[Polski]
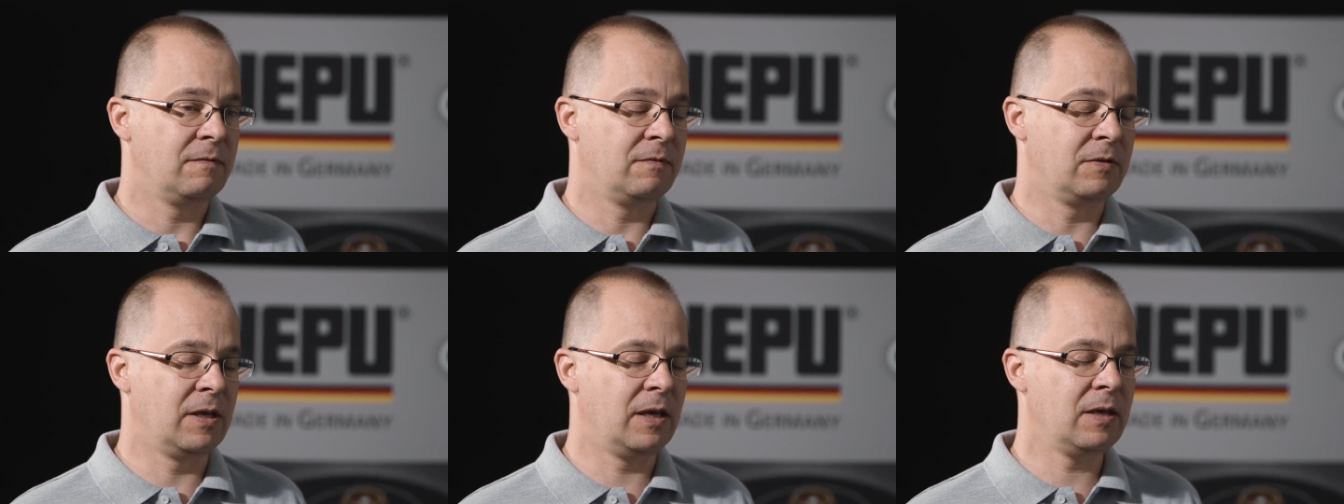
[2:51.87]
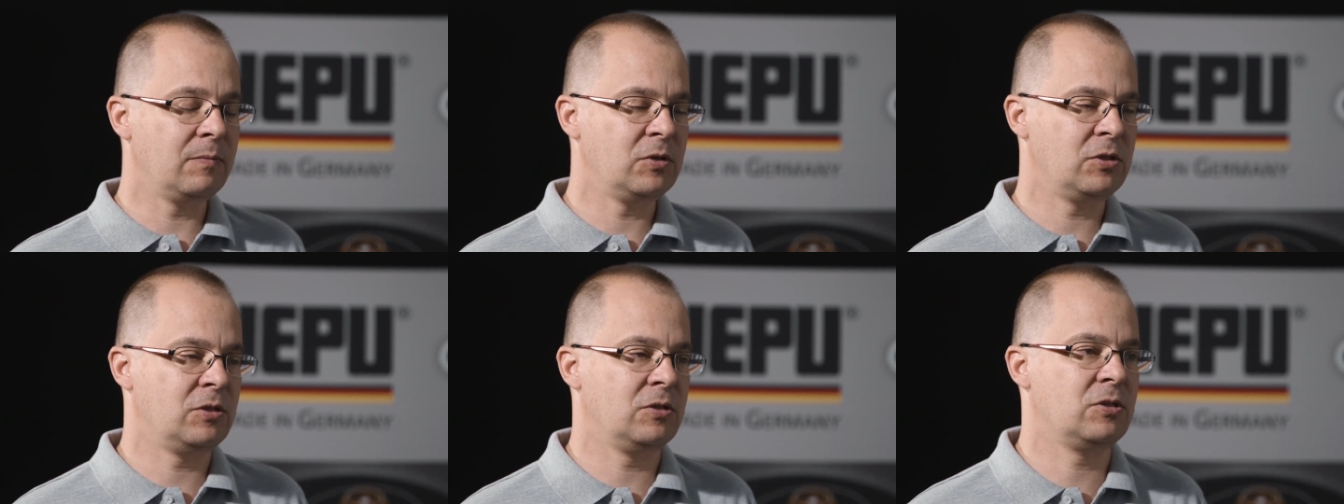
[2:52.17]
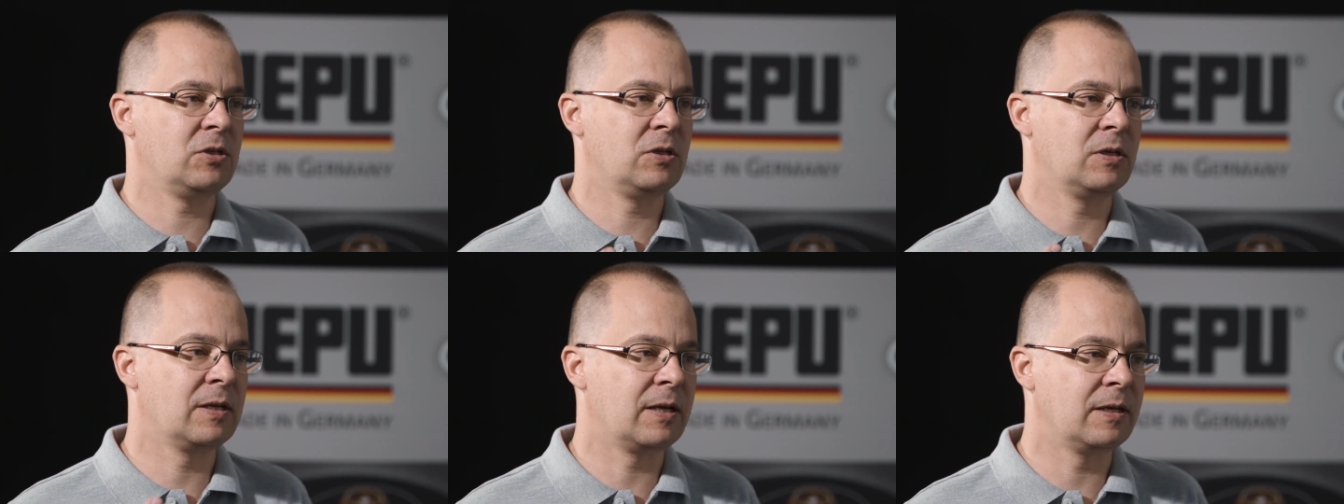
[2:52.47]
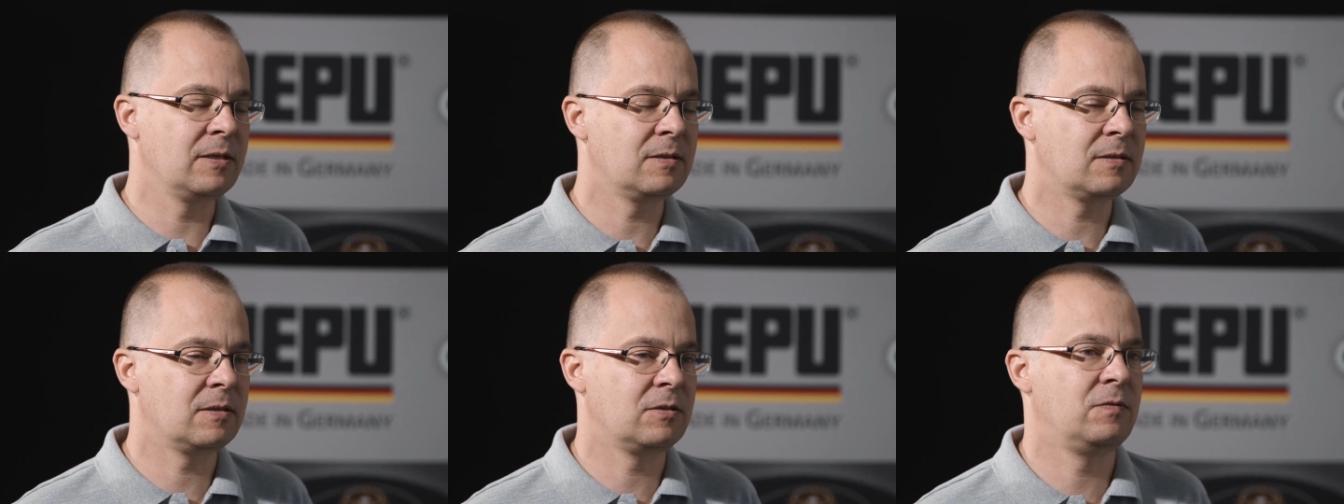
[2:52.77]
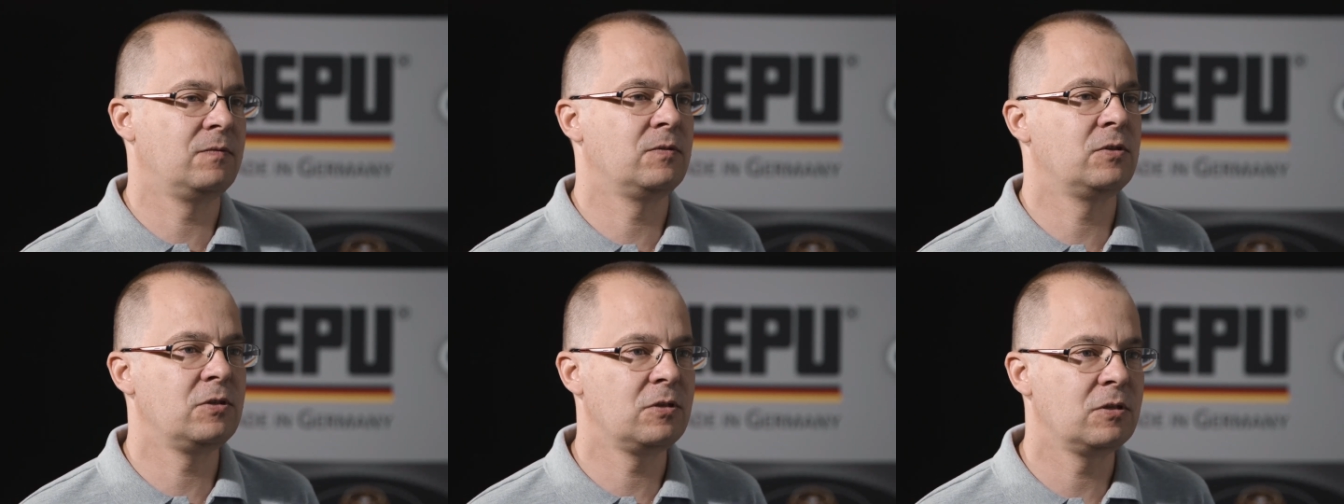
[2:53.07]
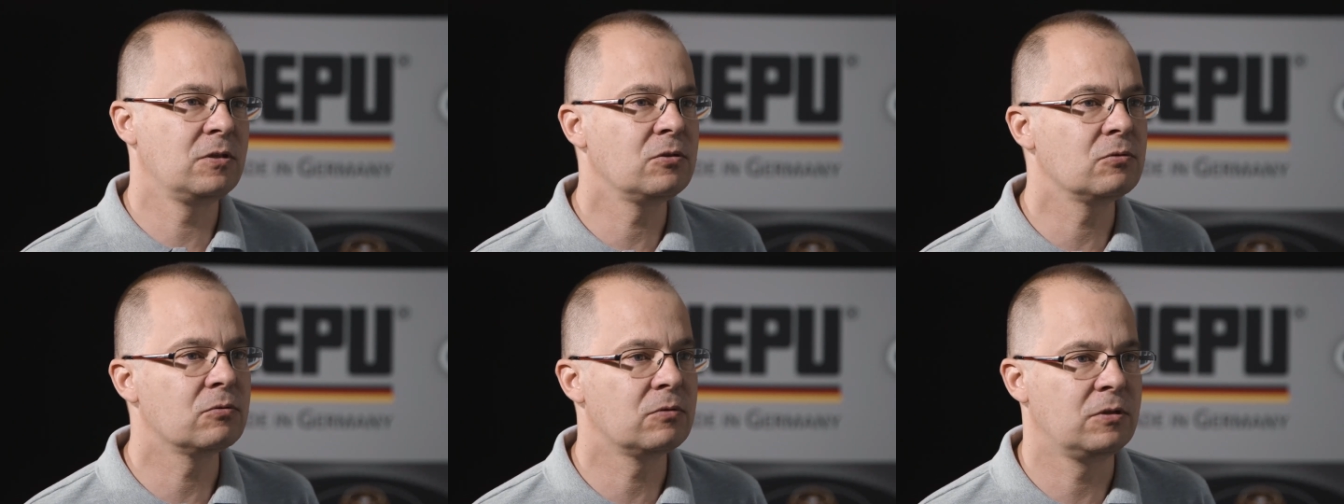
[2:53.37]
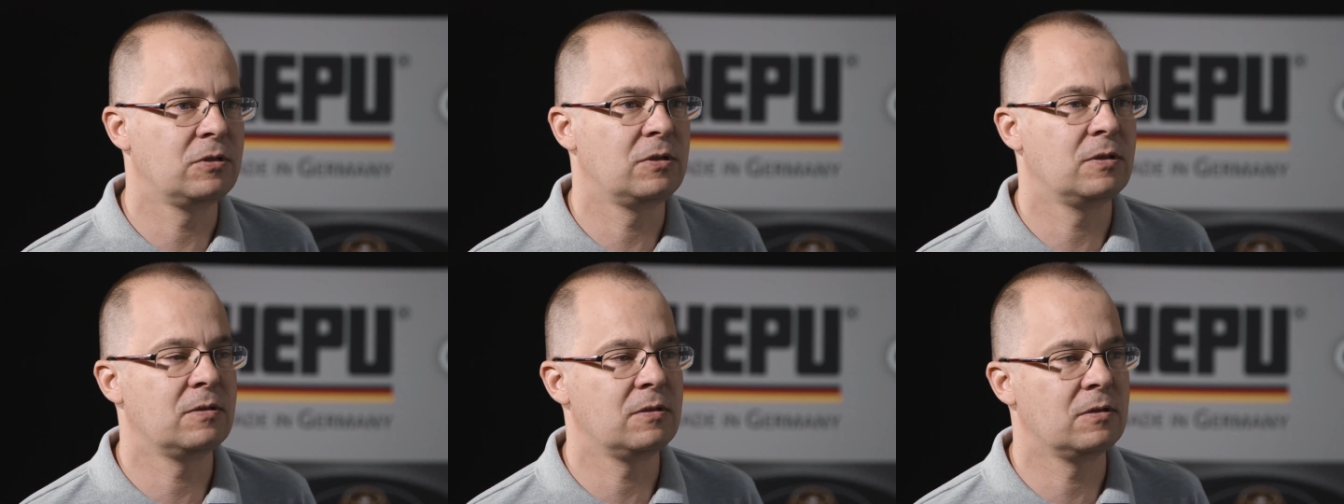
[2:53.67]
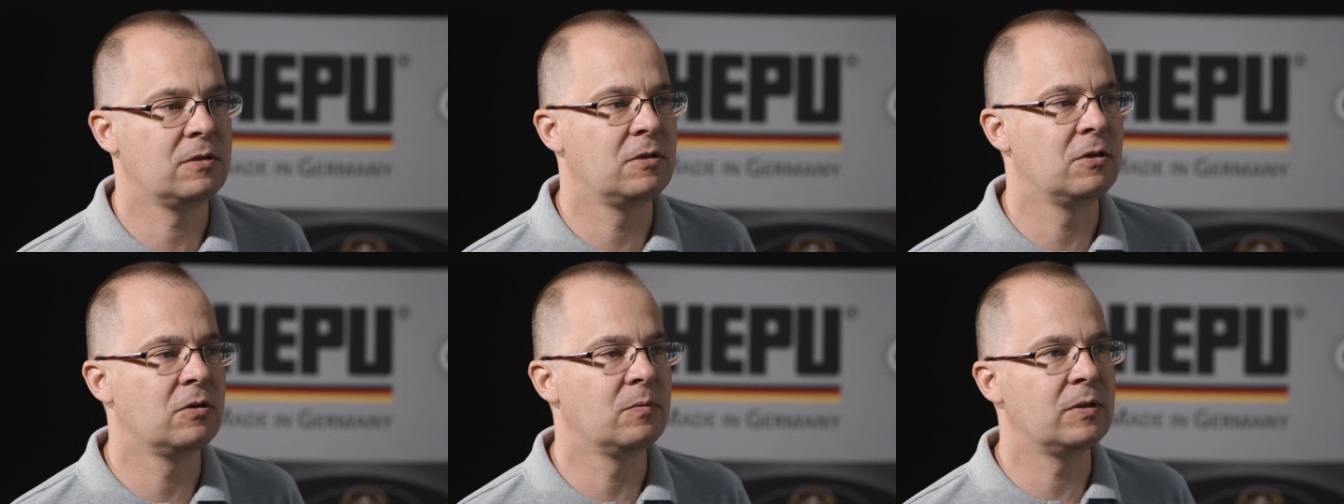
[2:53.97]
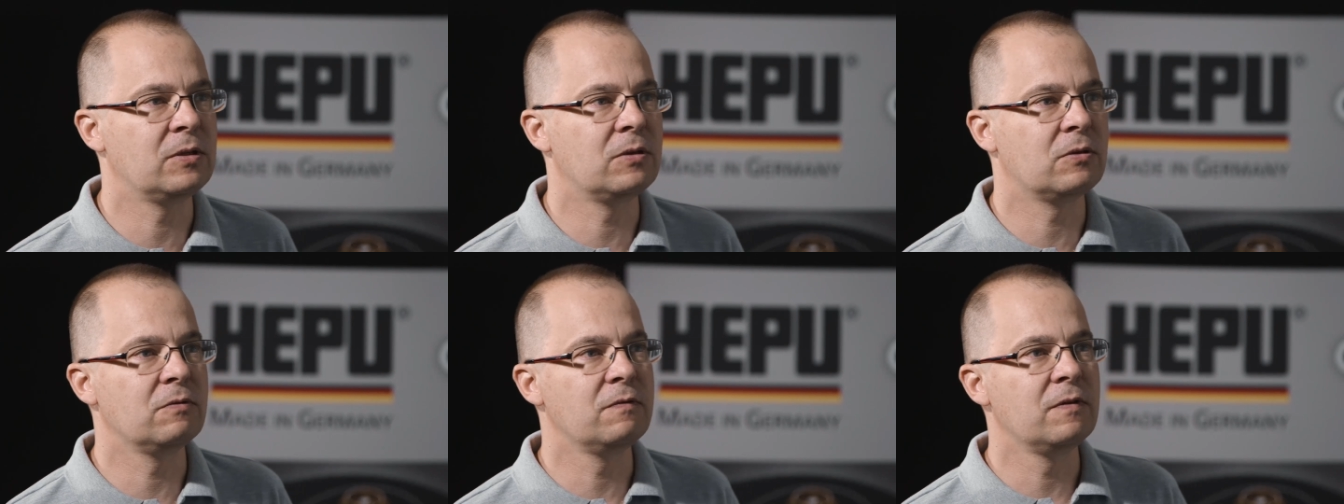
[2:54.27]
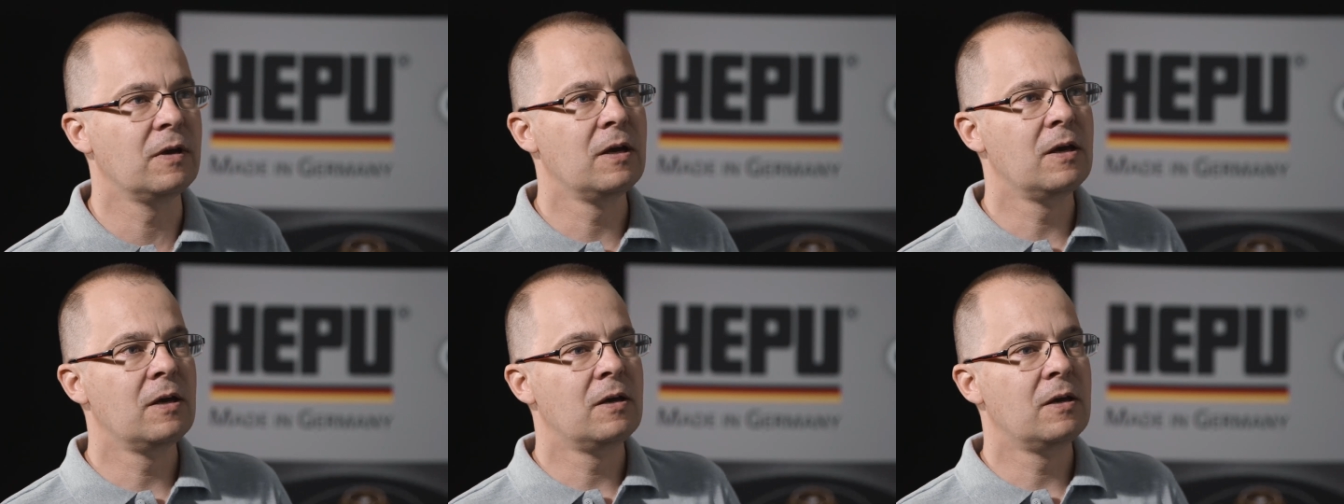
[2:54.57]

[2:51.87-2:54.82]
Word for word: Wydaje mi się, że granica 90 tysięcy kilometrów